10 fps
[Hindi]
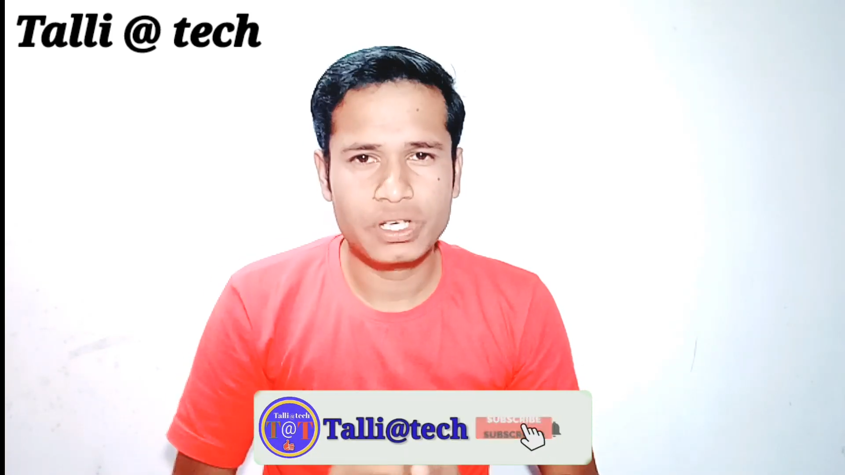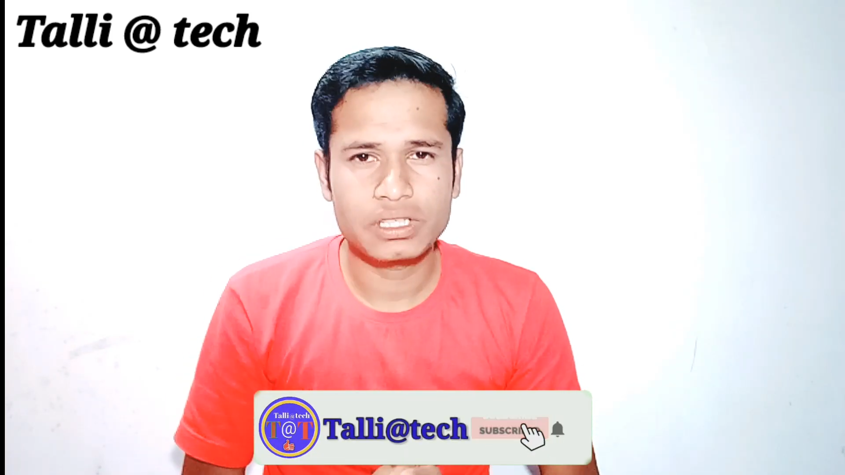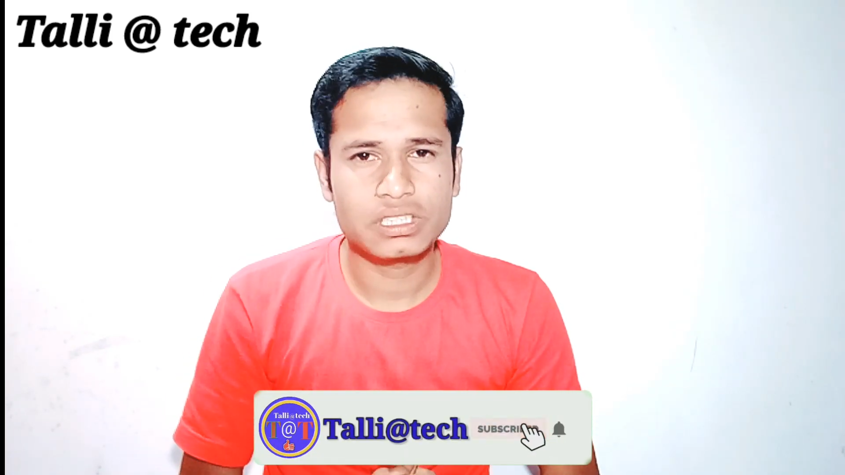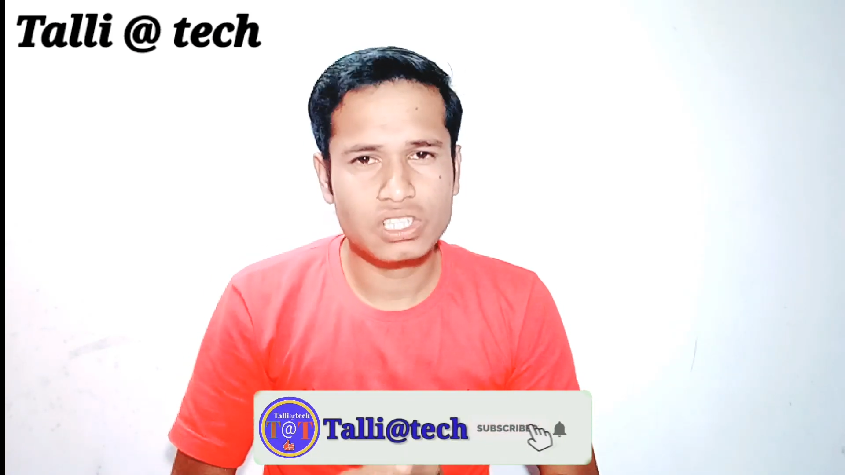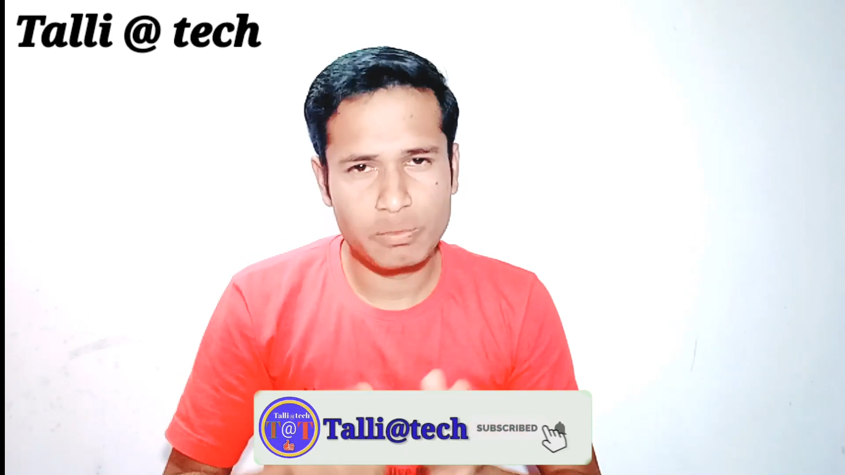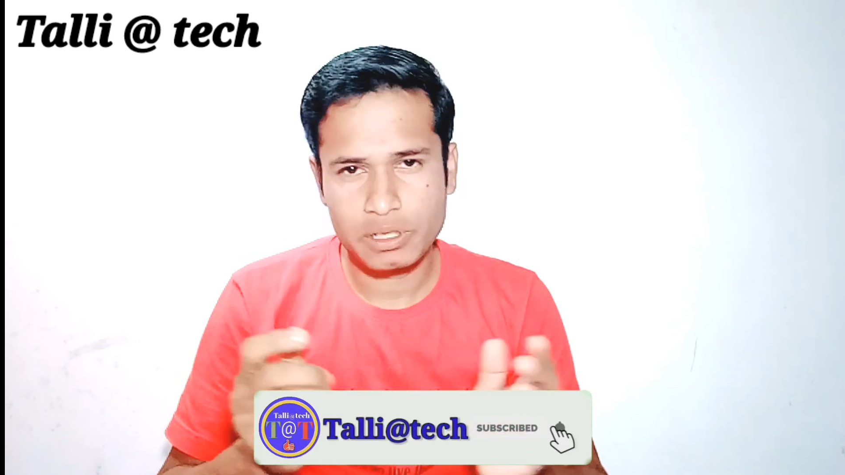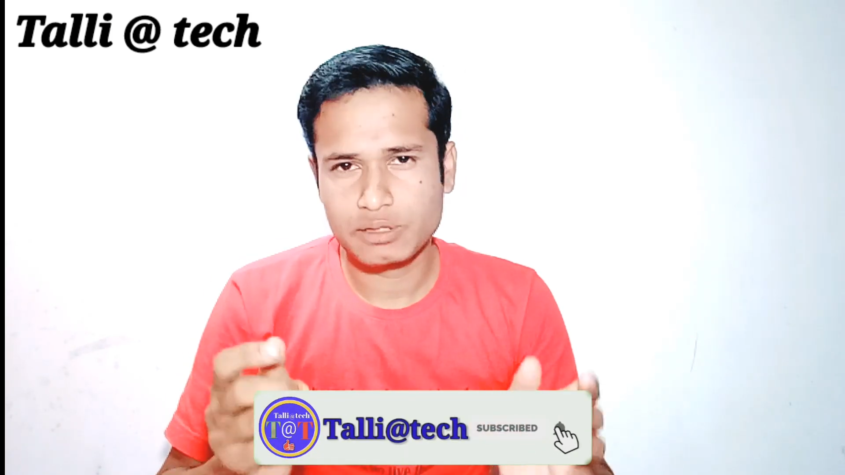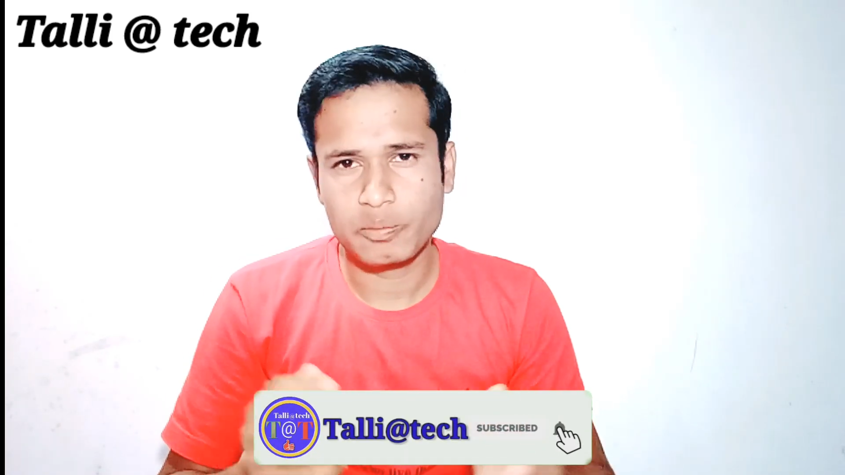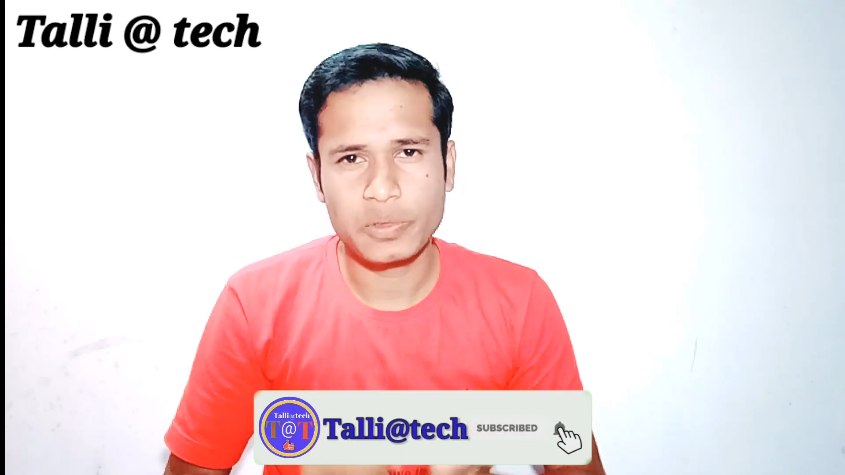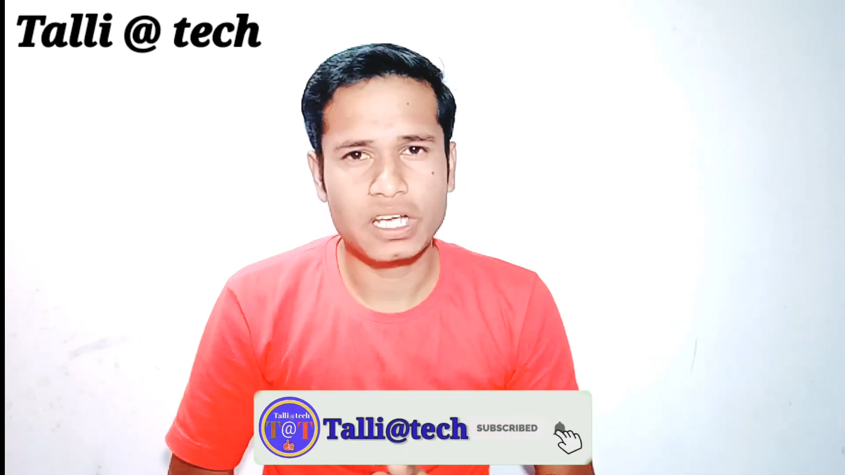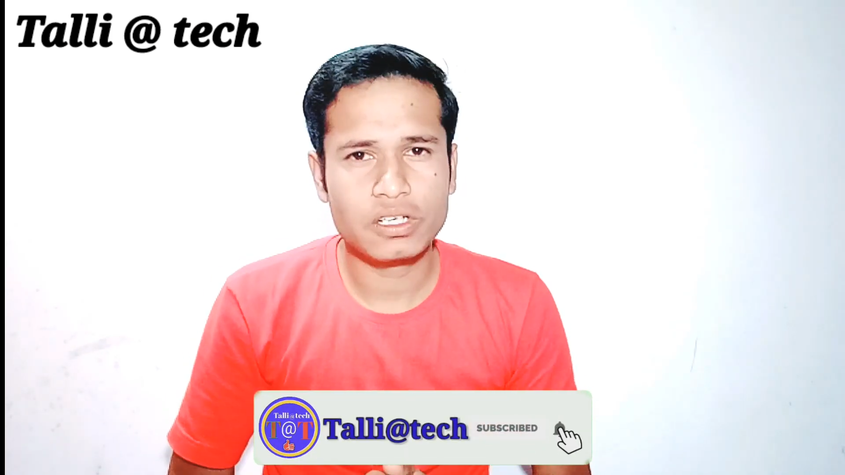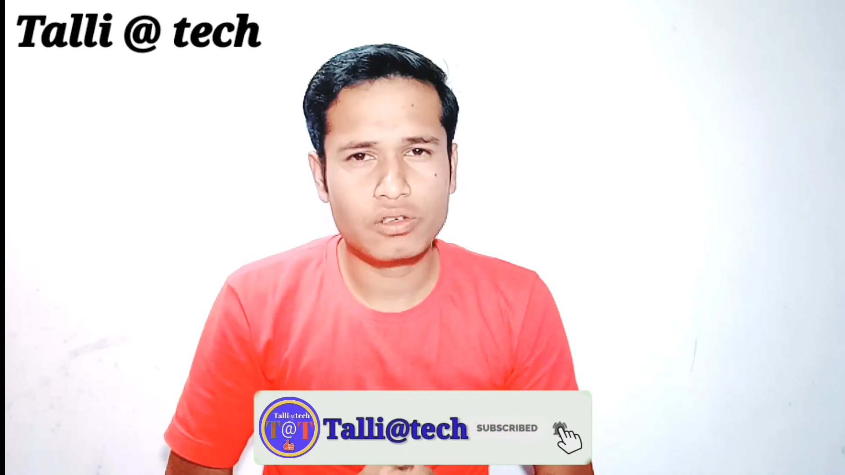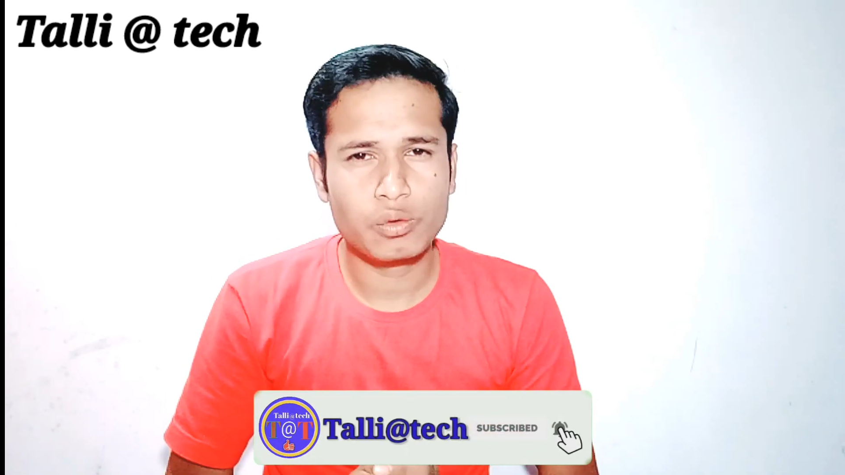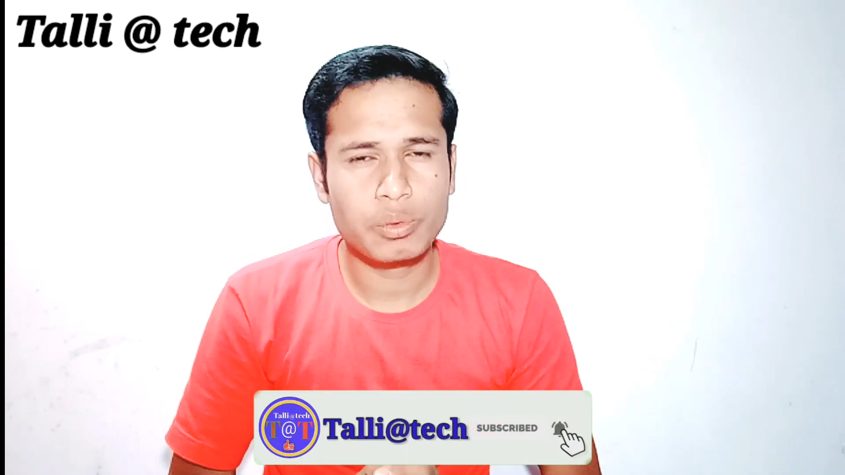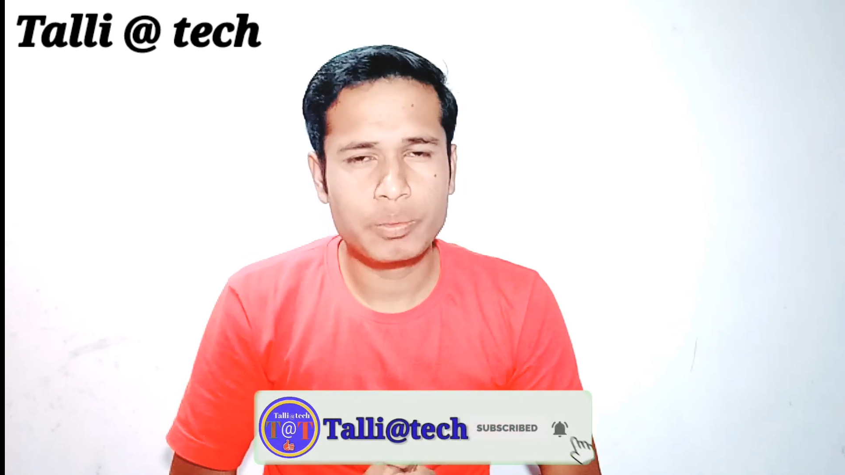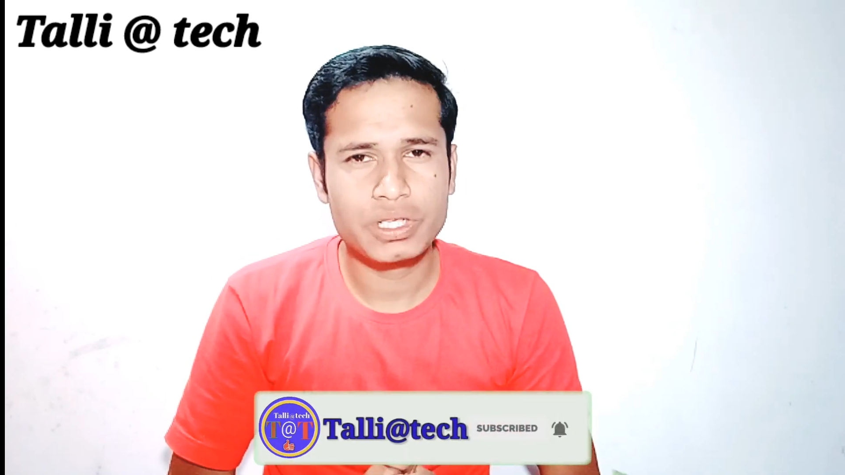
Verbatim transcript: भी कर दीजिए पास में बेलकन को भी